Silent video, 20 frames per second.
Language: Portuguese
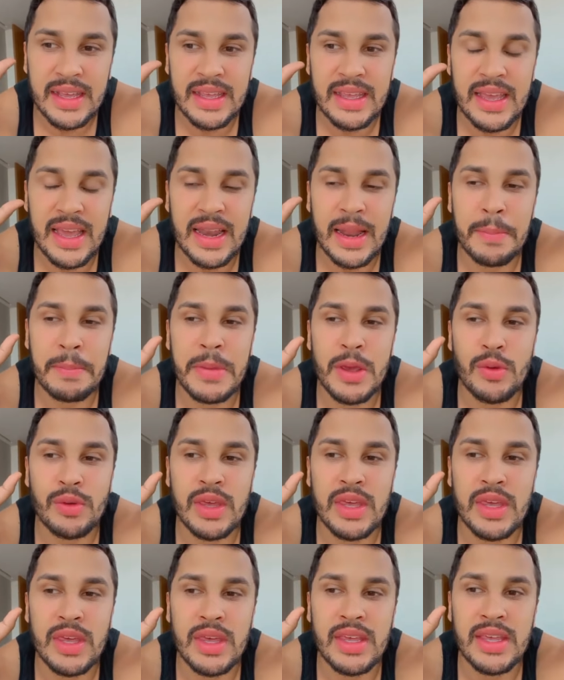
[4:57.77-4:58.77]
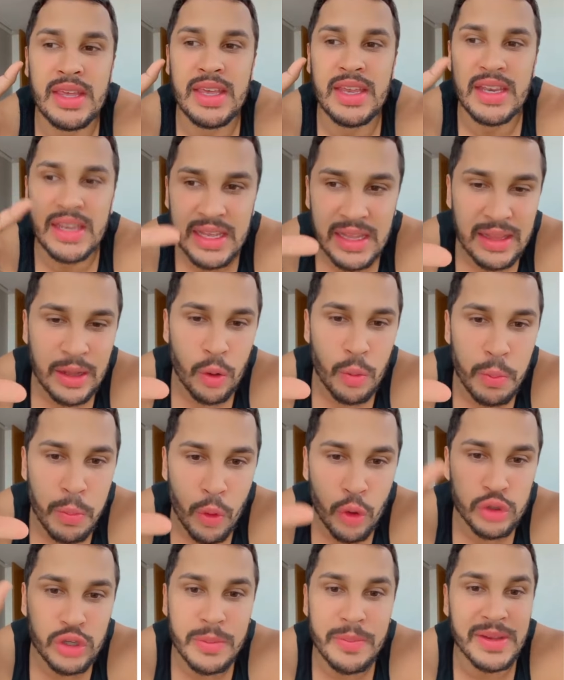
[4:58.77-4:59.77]
e ela meio que queria dar o
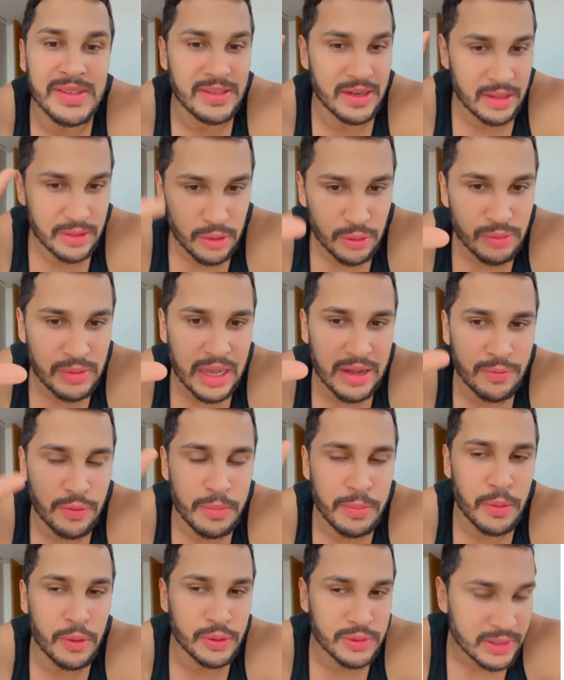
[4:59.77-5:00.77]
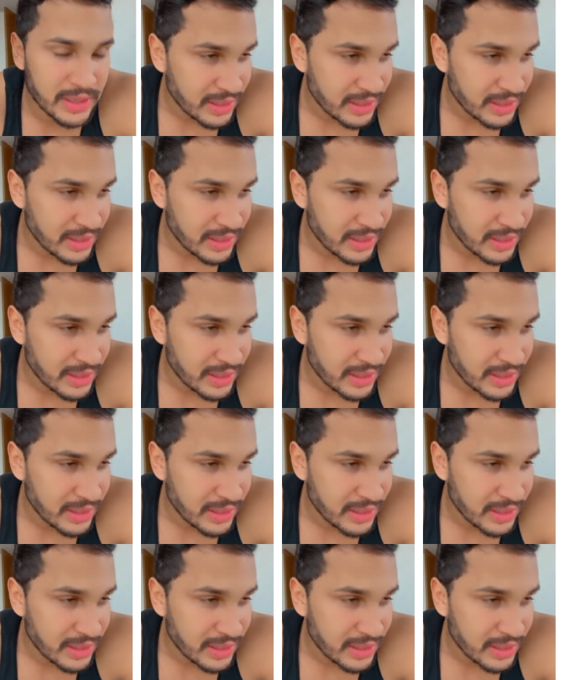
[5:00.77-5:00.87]
bote, mas ela não dava o bote.